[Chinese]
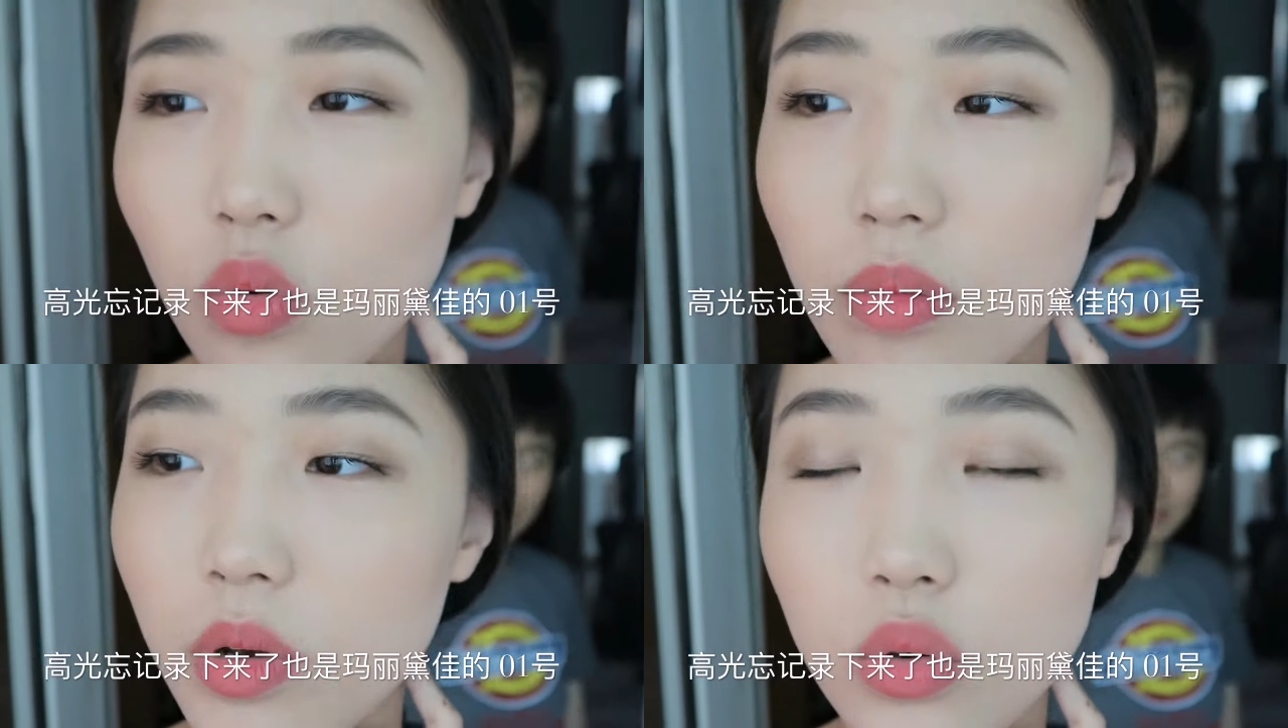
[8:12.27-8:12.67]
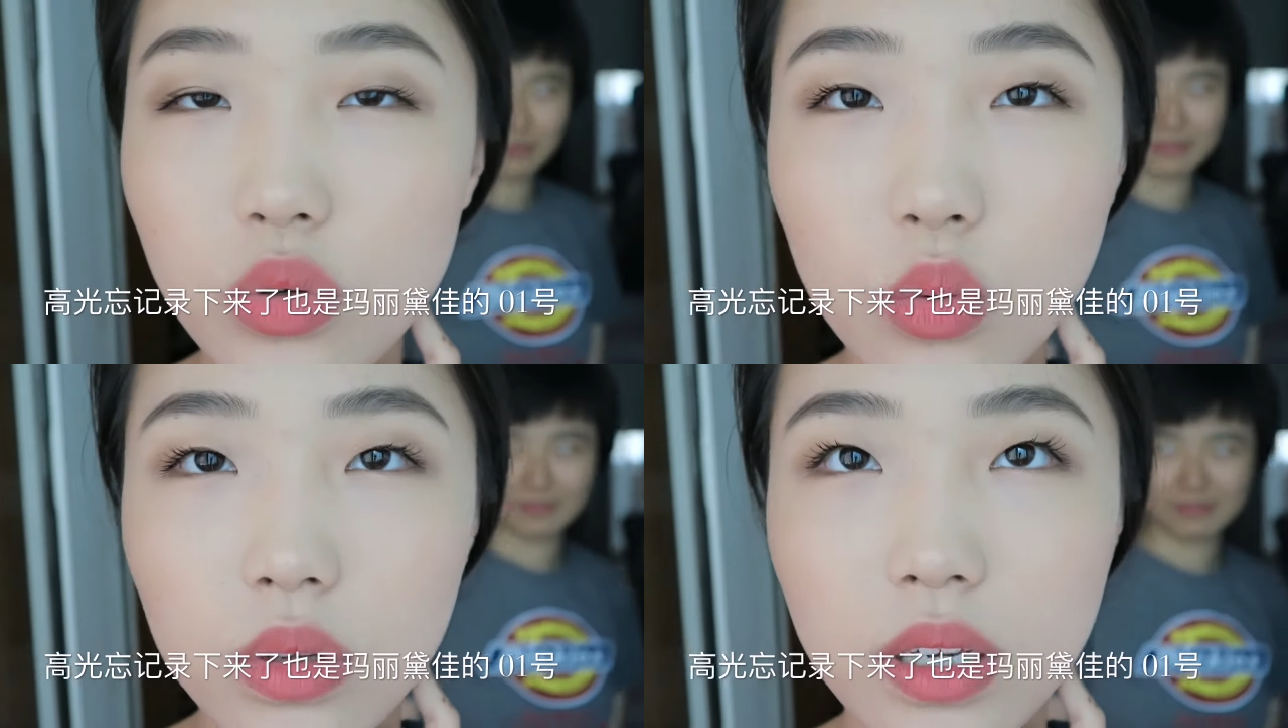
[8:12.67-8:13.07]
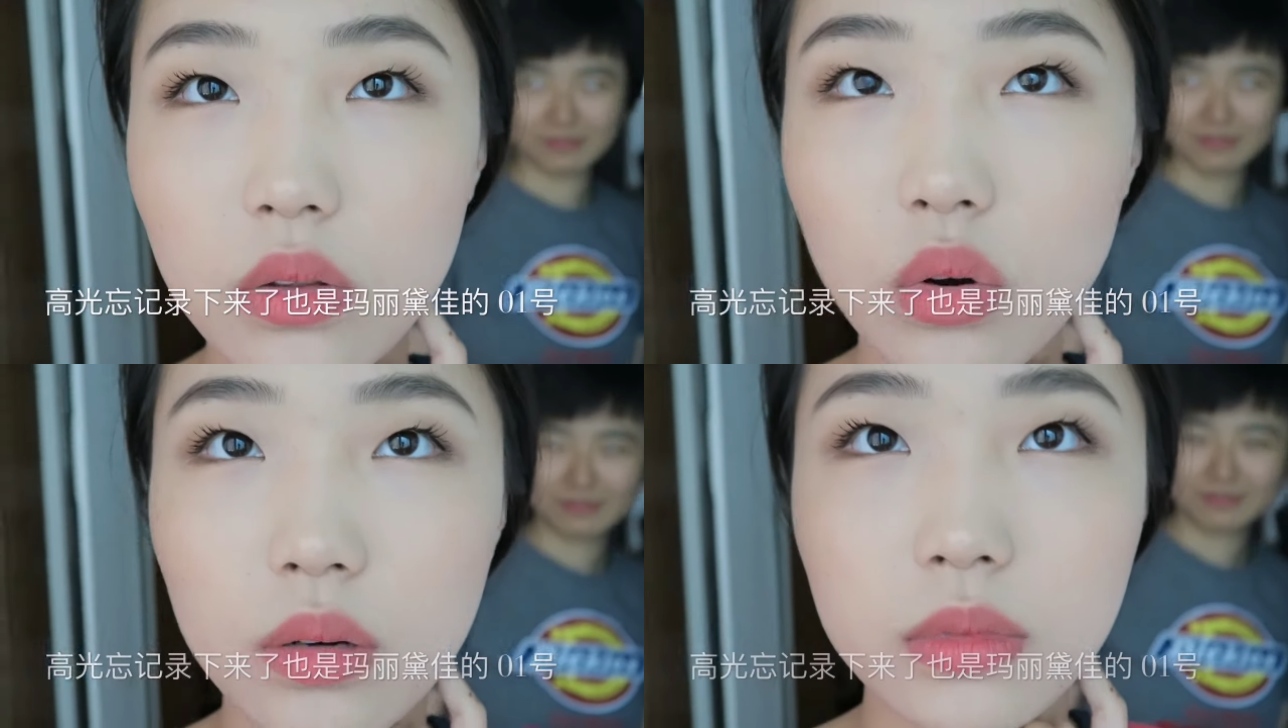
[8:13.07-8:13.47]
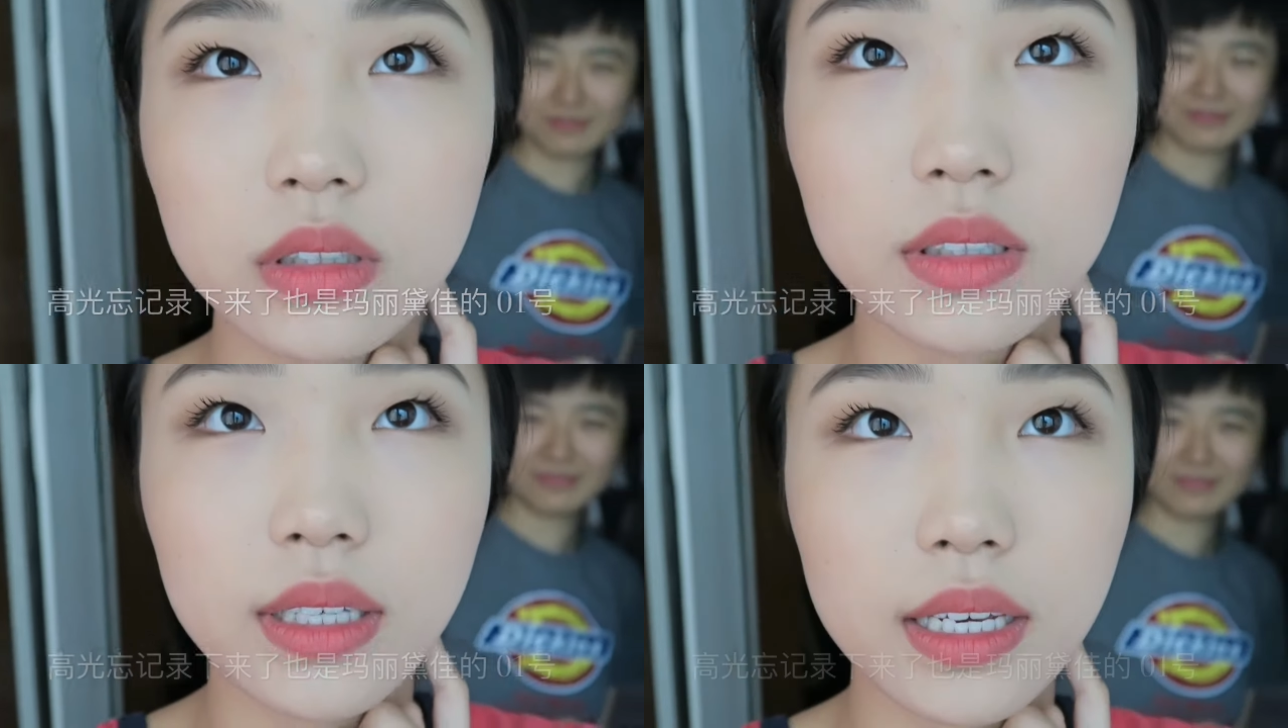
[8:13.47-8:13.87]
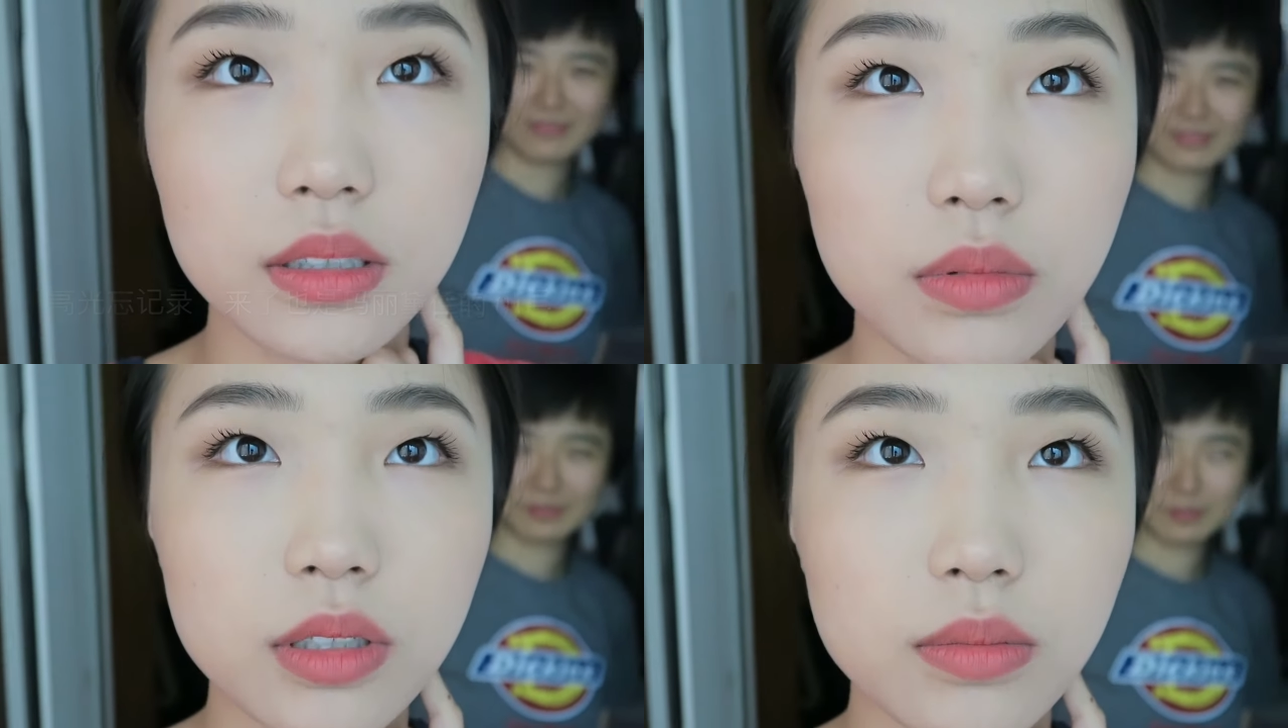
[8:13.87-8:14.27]
我没有用过那个 Laura Mercier
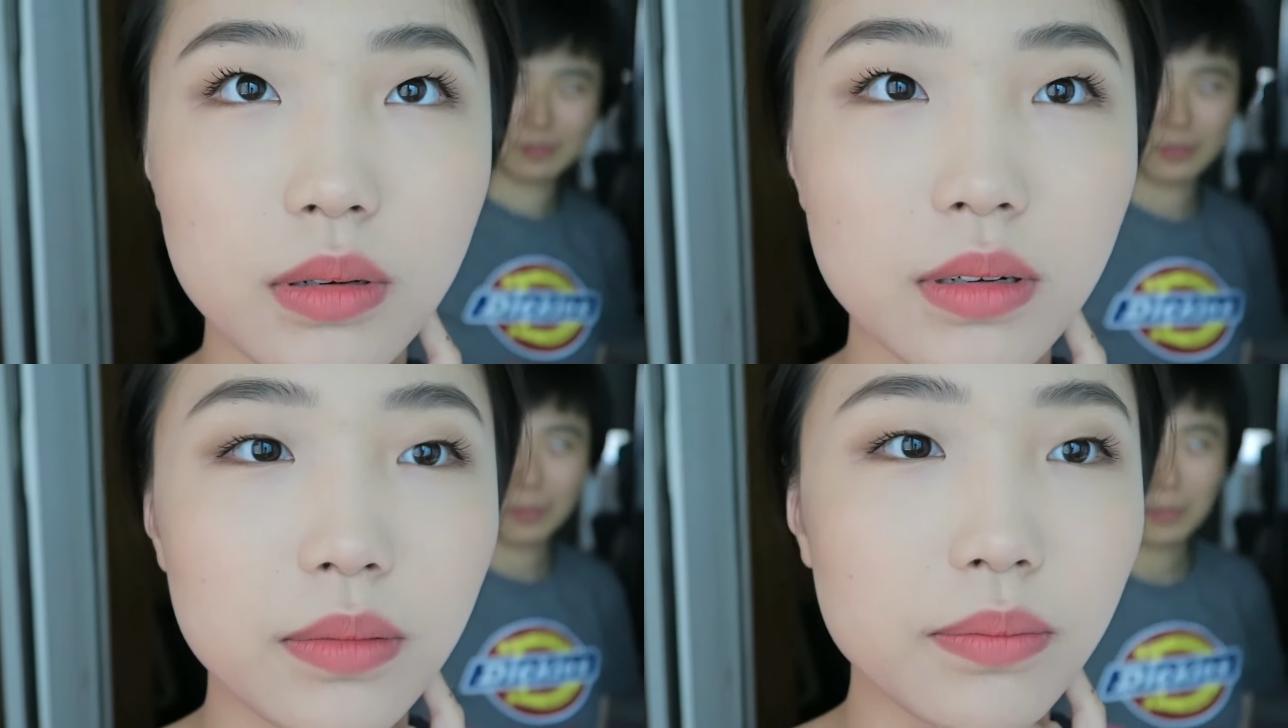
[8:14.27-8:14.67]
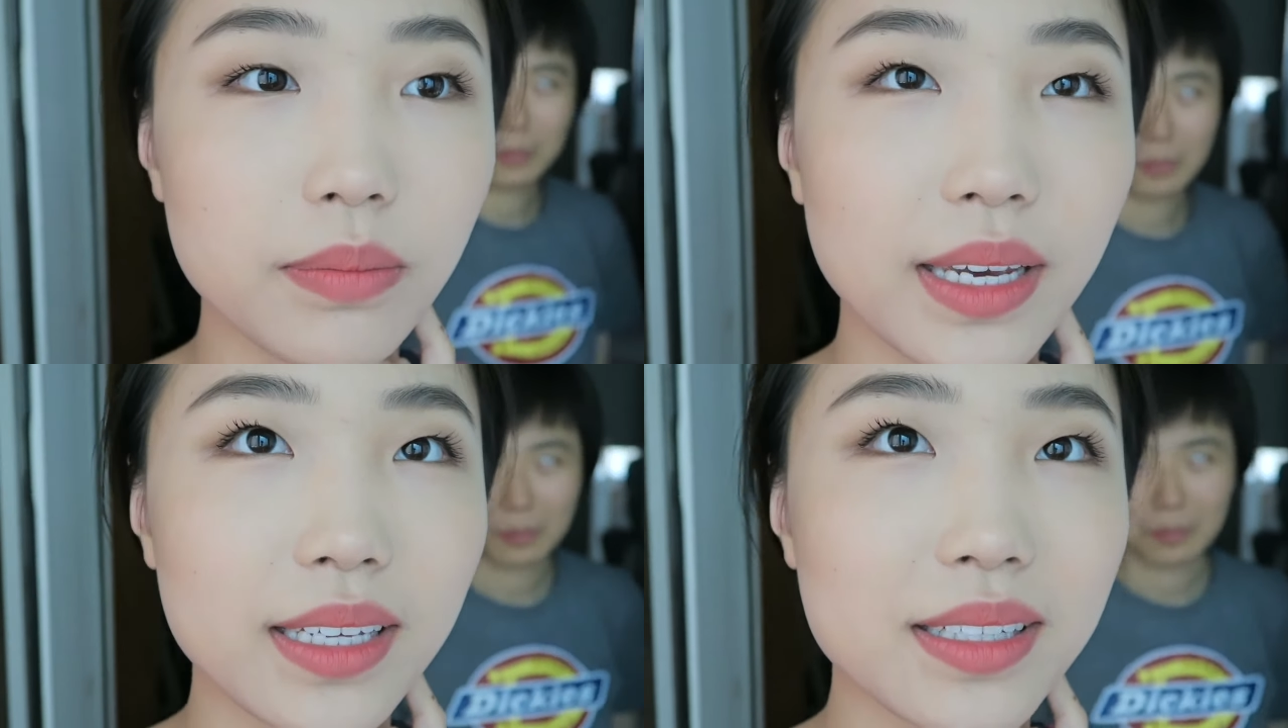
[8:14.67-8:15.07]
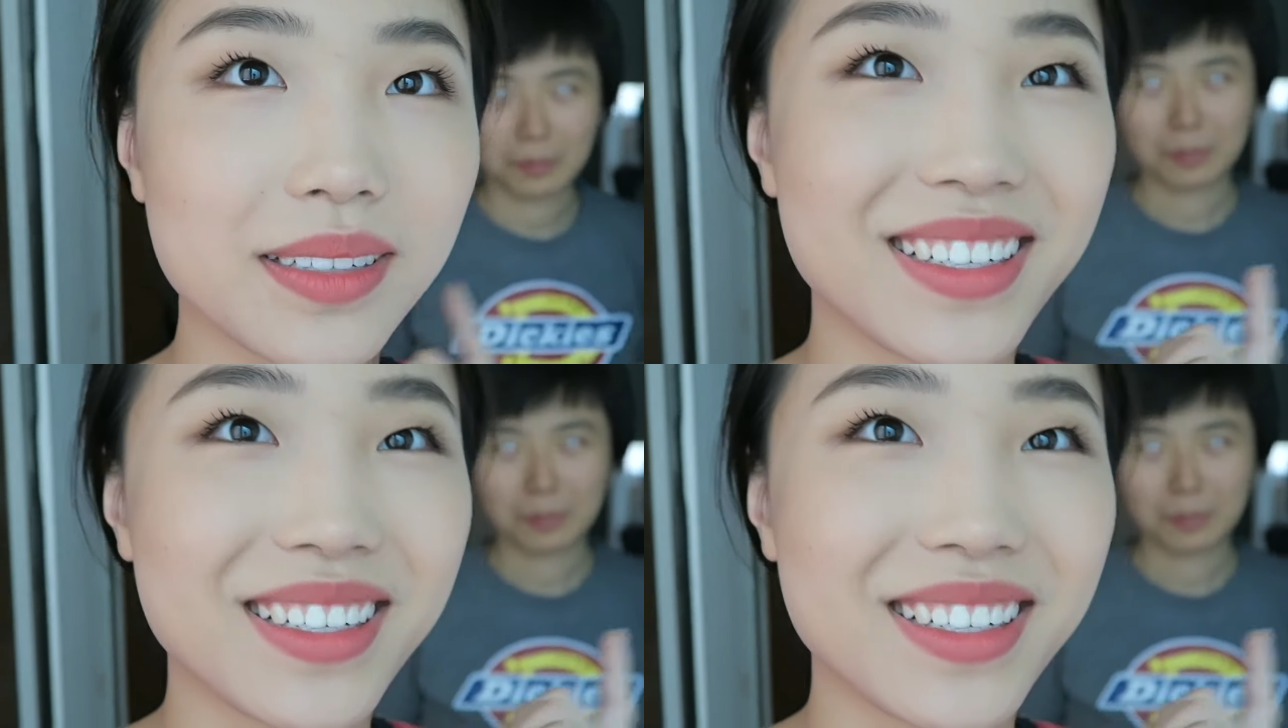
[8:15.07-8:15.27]
什么什么 Baked，